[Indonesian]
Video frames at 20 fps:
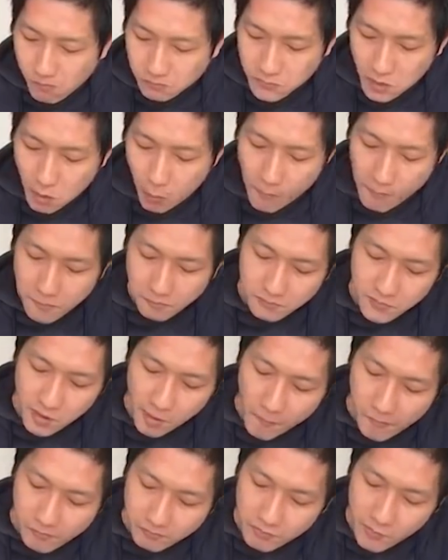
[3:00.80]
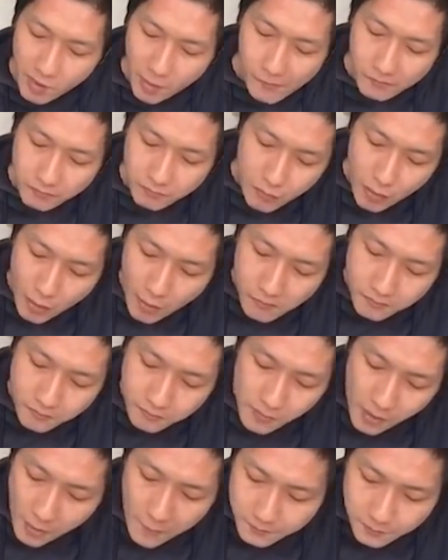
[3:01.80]
guys mereka itu tapi lihat
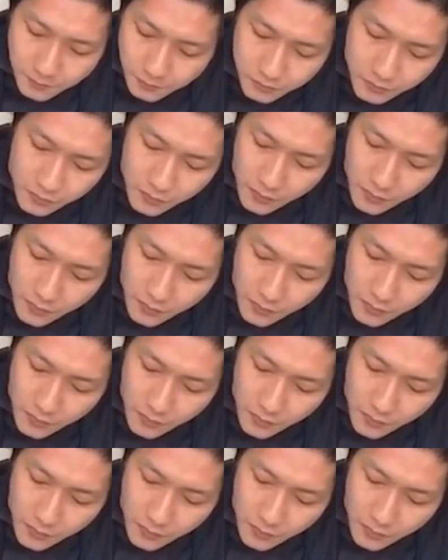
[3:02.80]
sekarang